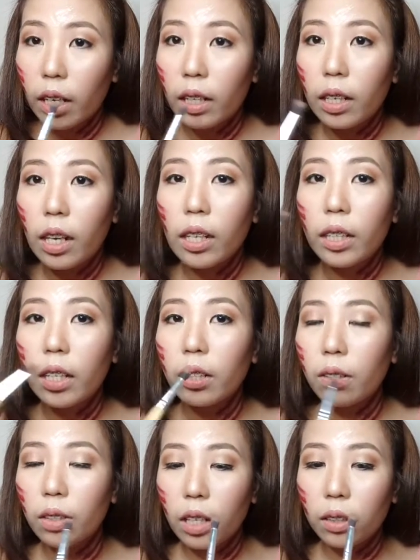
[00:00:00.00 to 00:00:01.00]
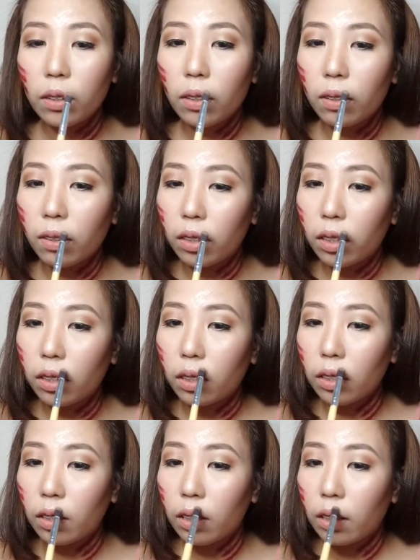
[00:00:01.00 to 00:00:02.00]
And, lalagyan ko lang tong
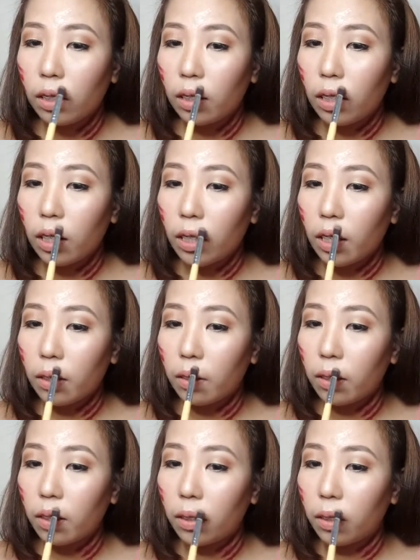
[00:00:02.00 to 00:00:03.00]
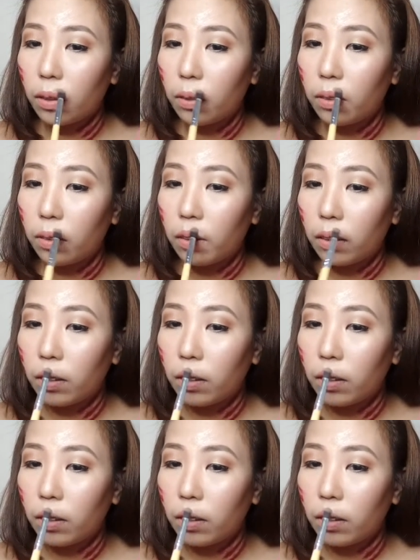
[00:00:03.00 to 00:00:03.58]
nilagyan ko ng blue.